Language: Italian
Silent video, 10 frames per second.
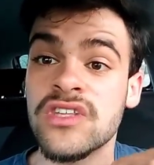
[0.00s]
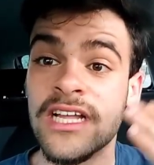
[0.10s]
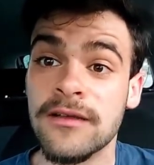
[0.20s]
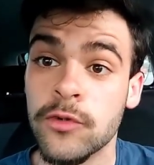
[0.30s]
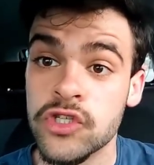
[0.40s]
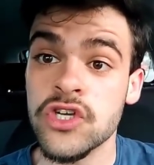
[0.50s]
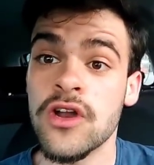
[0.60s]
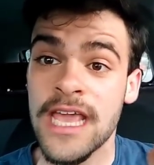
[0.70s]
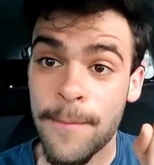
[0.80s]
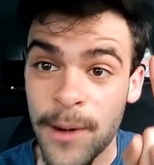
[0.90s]
ho sentito tante
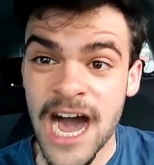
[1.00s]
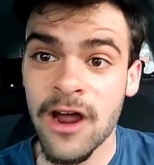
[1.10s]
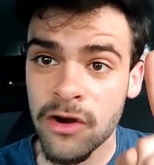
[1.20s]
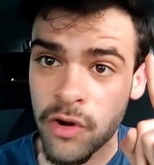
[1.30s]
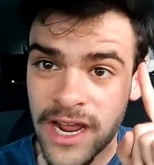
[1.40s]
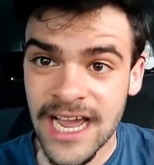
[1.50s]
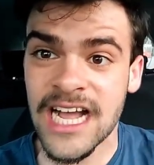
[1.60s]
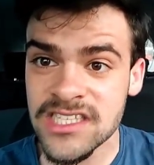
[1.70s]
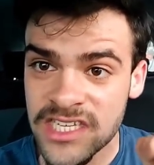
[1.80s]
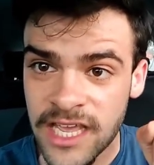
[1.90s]
emozioni, e Barro,
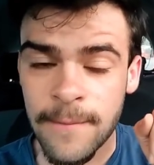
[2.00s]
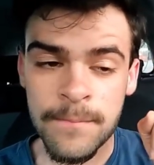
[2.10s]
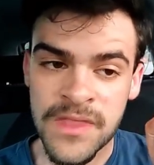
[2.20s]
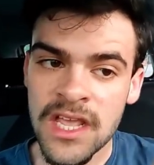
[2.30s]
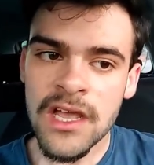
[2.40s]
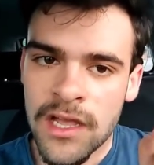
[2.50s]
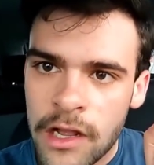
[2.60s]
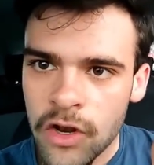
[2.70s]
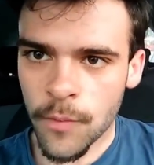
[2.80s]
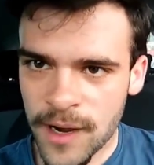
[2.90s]
ragazzi,
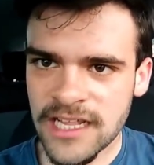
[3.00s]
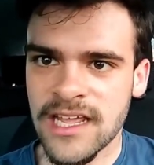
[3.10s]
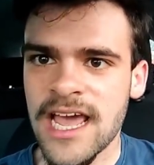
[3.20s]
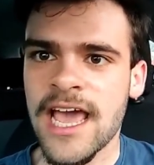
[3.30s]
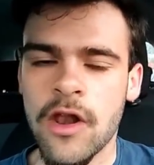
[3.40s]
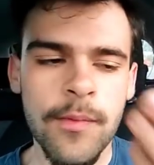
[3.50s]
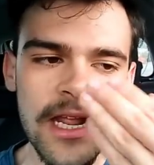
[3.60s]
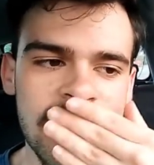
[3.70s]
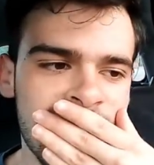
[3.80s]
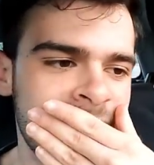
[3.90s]
lo prenderei, lo
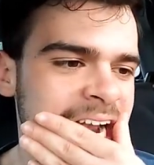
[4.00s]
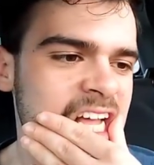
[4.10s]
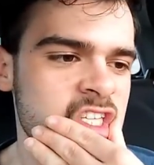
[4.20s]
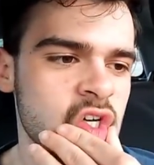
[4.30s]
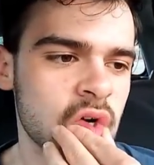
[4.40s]
prenderei alla Lazio